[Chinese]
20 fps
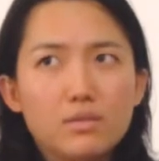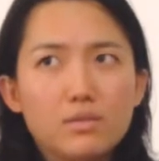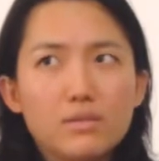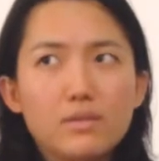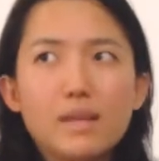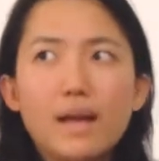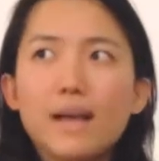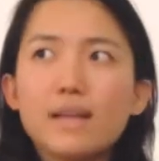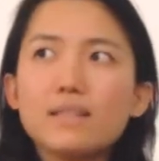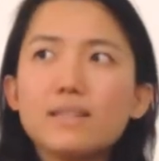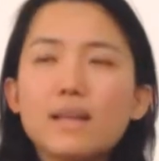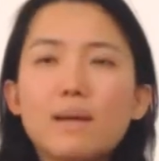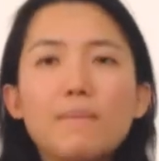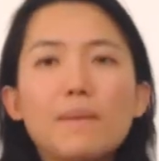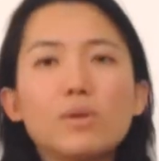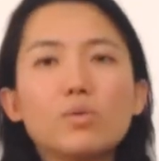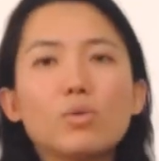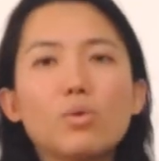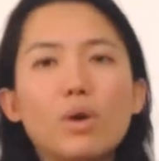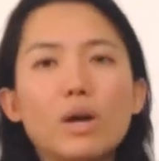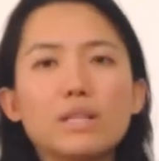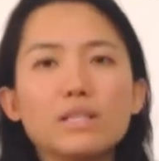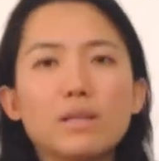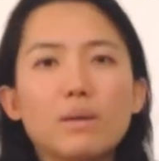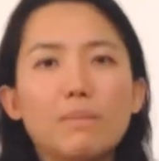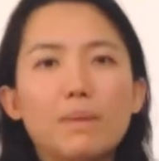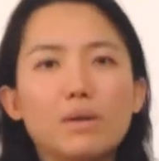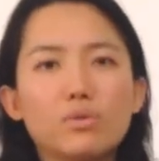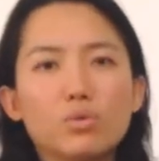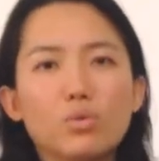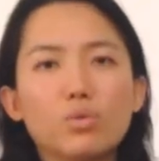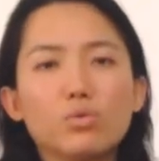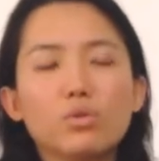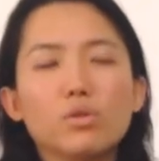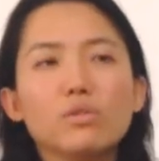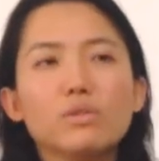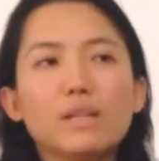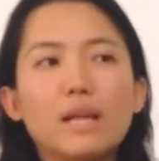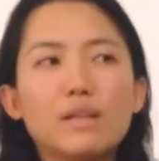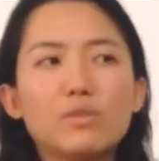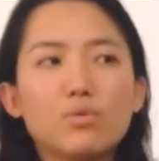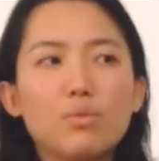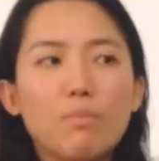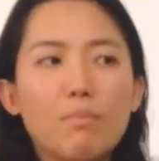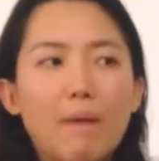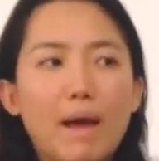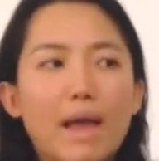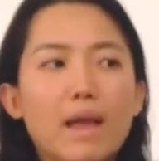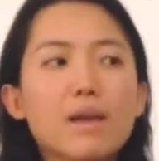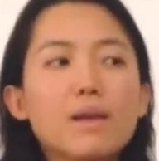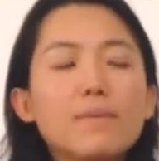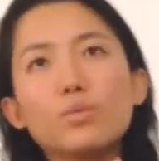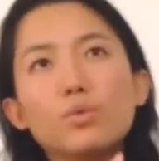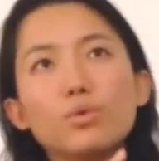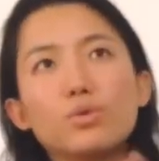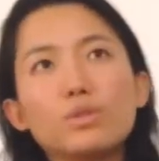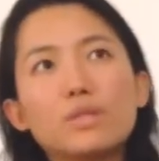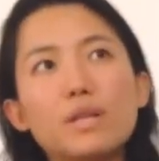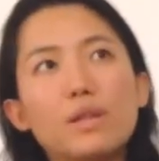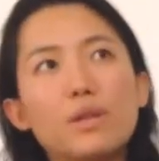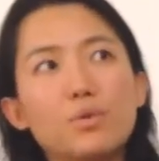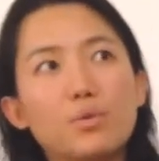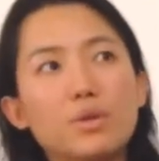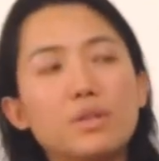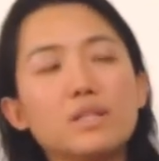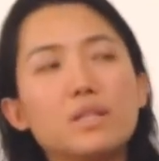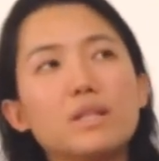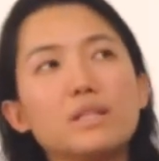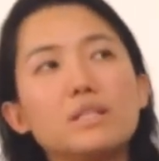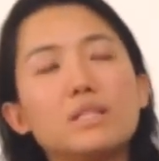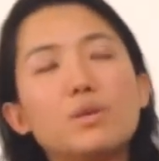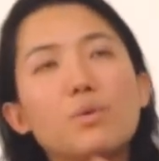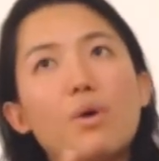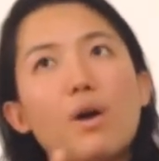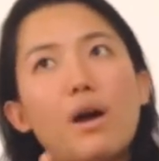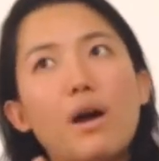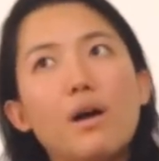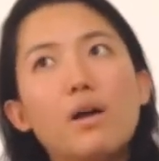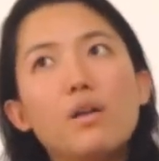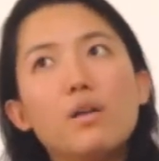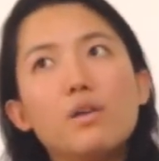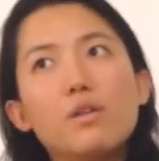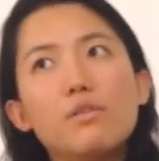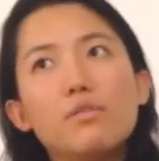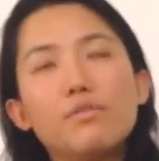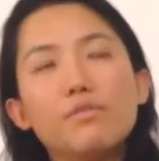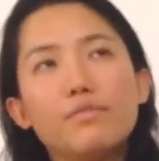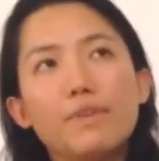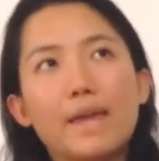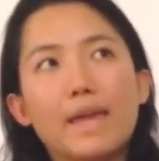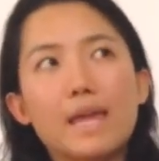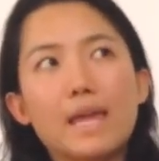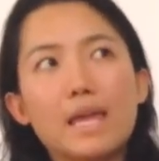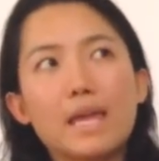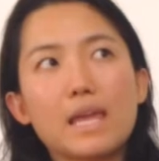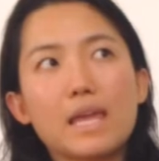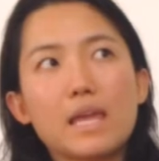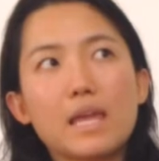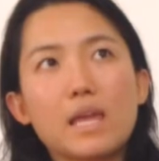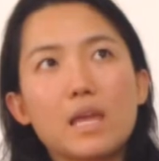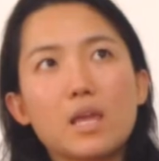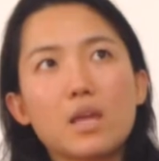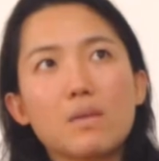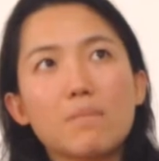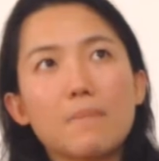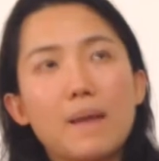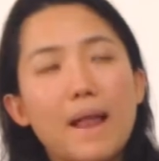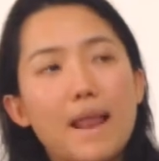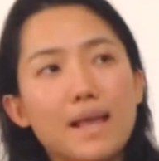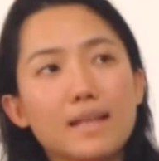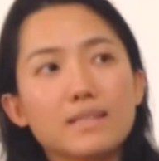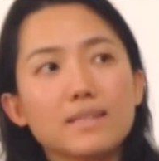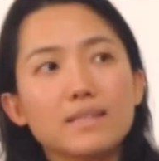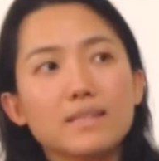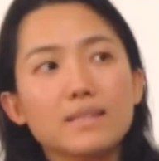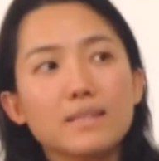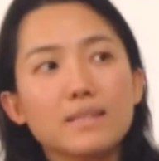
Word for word: 才三百多块钱吧，所以我说那就买，我就照着原先的计划飞马来西